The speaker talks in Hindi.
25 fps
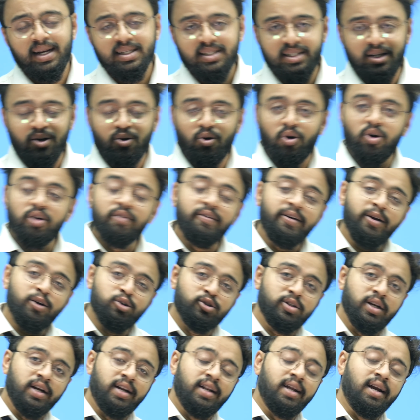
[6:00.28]
ऐसे और
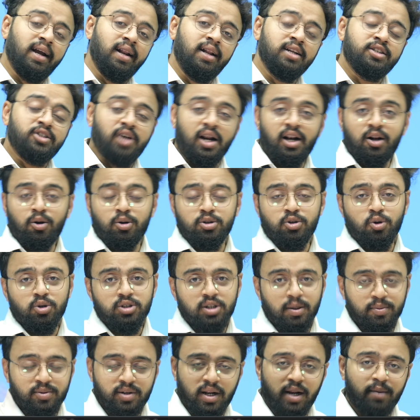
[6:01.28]
वीडियोस देखने के लिए चैनल को
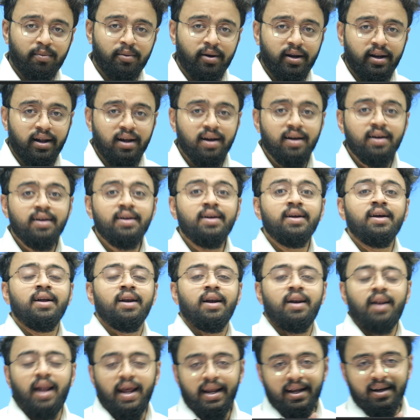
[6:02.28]
ज़रूर सब्सक्राइब करिए
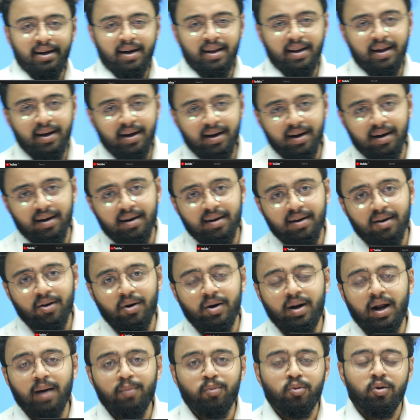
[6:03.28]
लाइक करिएगा
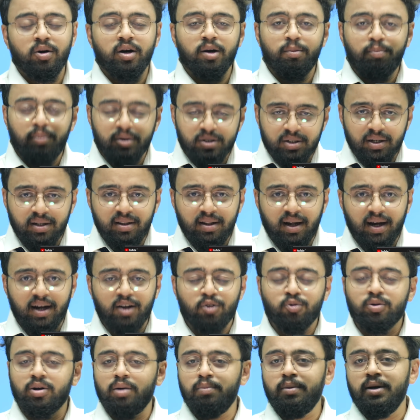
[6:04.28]
और आपको अगर पसंद
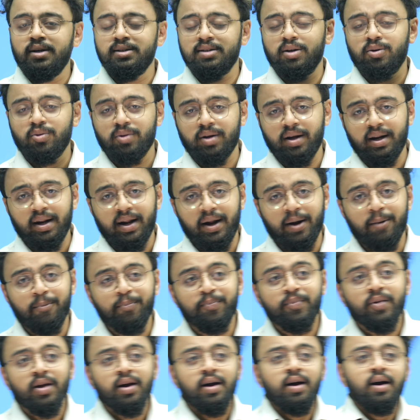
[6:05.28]
आया तो कमेंट ज़रूर करिए
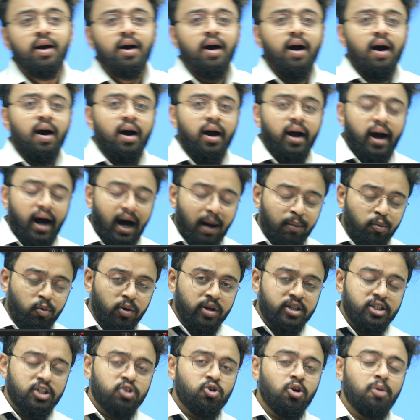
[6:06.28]

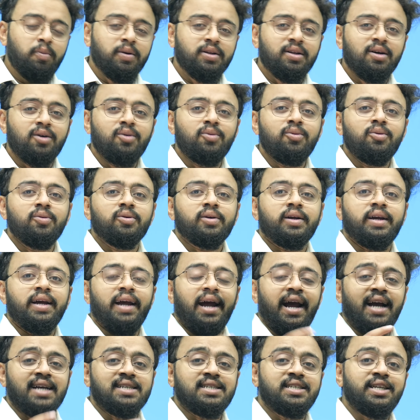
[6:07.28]
आपको एक चीज़ और बताऊं कि
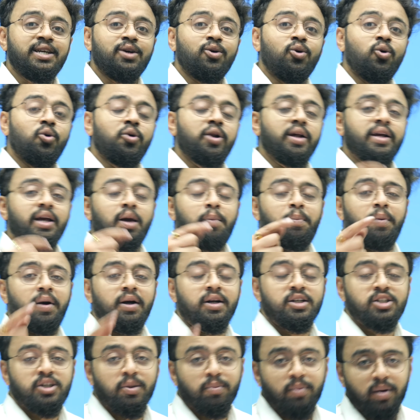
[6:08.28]
ऐसी और एक
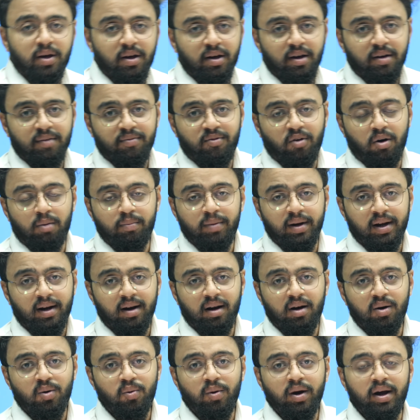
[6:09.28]
अप्रेंटिसशिप की फॉर्म
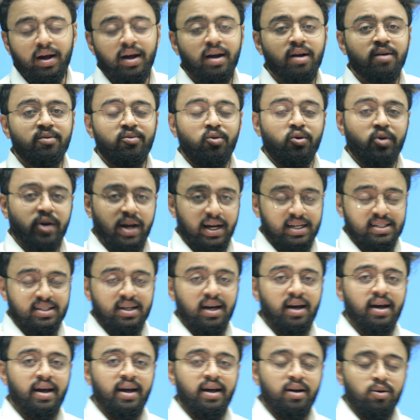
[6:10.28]
निकला हुआ है वो
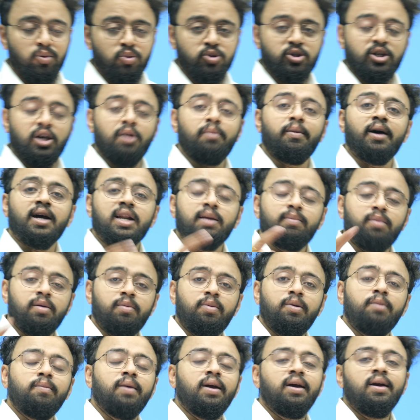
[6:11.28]
कैसा है उसके बारे
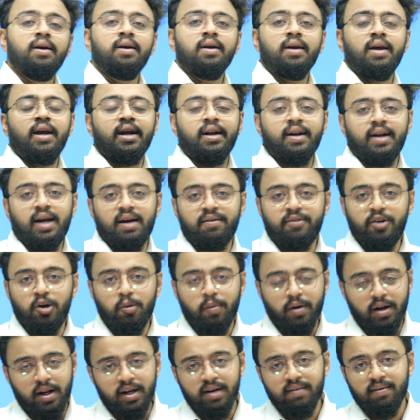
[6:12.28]
में भी मैं एक नया
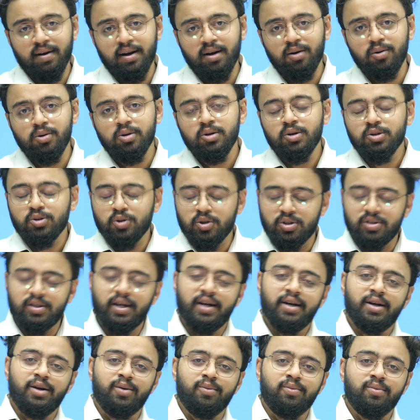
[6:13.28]
वीडियो बनाने वाला हूँ सो
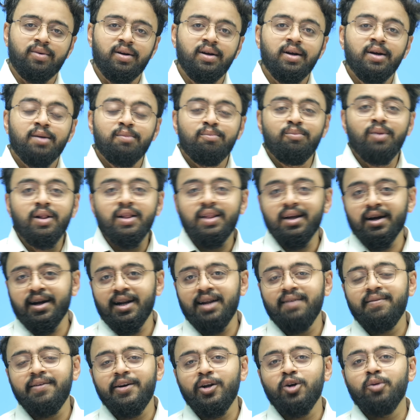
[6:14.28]
स्टेट हूँ मिलते
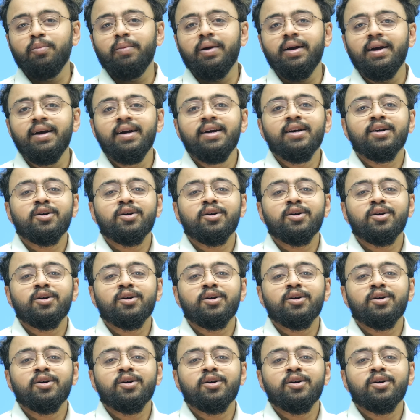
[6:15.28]
अगले वीडियो में